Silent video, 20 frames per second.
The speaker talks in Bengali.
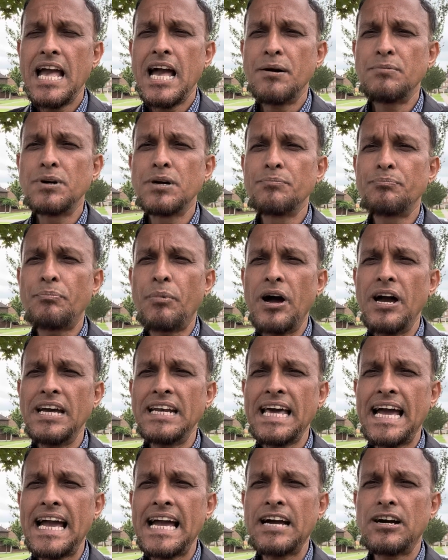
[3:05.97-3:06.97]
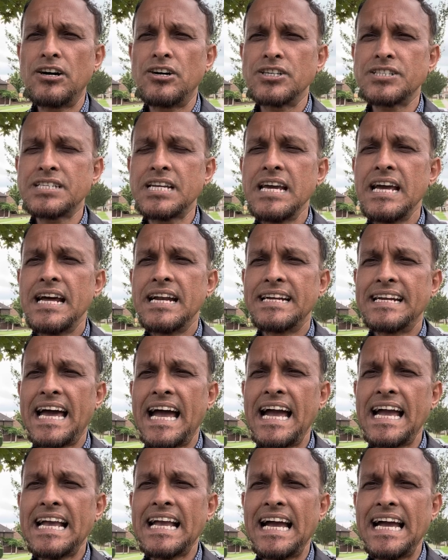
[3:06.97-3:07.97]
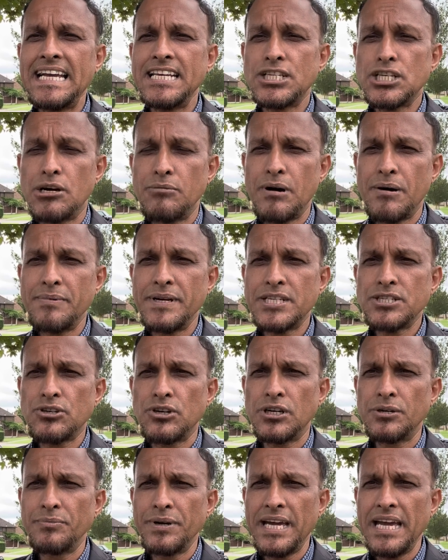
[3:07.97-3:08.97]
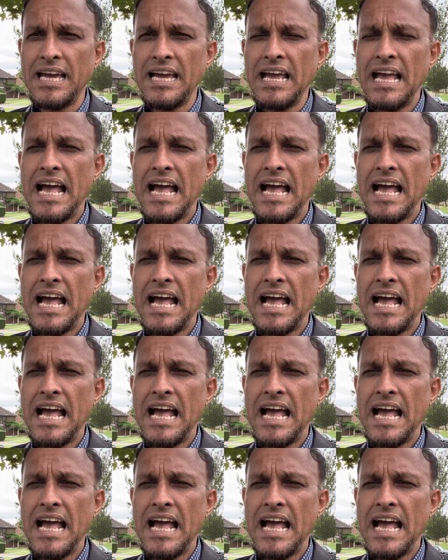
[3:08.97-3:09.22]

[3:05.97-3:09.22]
এবং পহেলা আগস্ট ঢাকায় সমাবেশ করবে